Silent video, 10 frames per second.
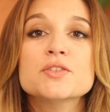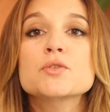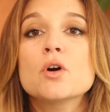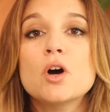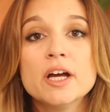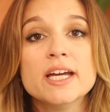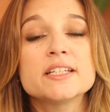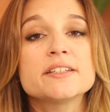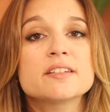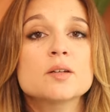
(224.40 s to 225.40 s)
Parce que en
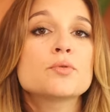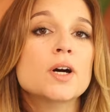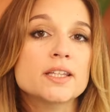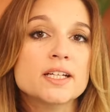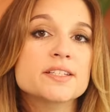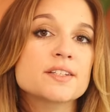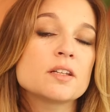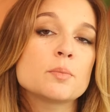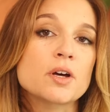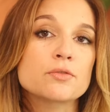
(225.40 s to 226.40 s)
réalité, pour analyser
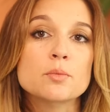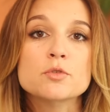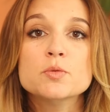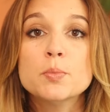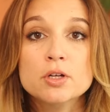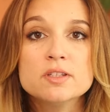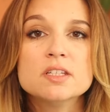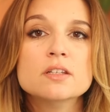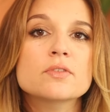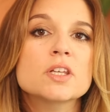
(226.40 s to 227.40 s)
des performances
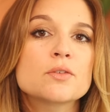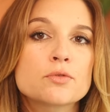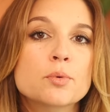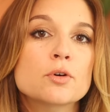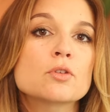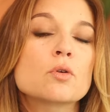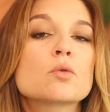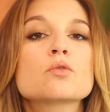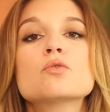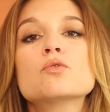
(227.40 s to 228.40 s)
sportives, il faut prendre en
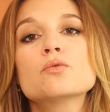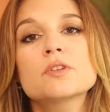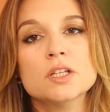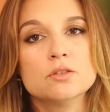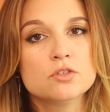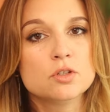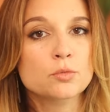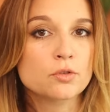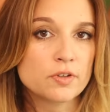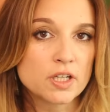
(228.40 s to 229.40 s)
compte tout un
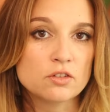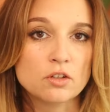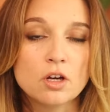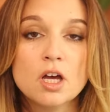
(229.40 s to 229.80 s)
ensemble de facteurs.